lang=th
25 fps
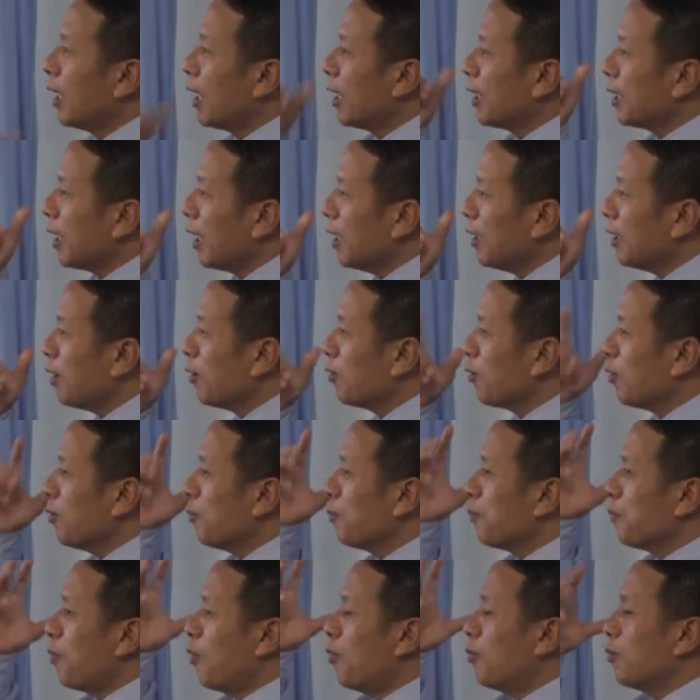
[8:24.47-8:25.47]
ลายครั้งเราก็
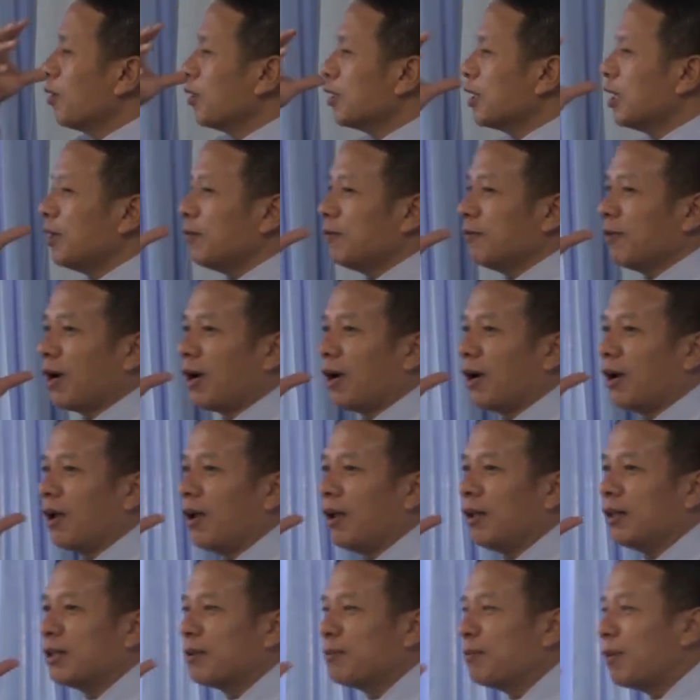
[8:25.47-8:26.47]
ผมก็คิดว่า
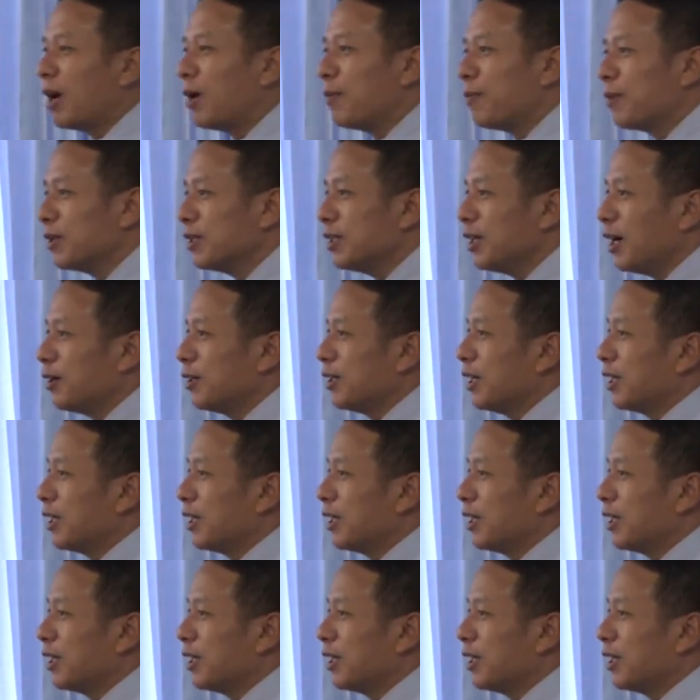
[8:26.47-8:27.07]
เอ๊ะทำไม พระเจ้า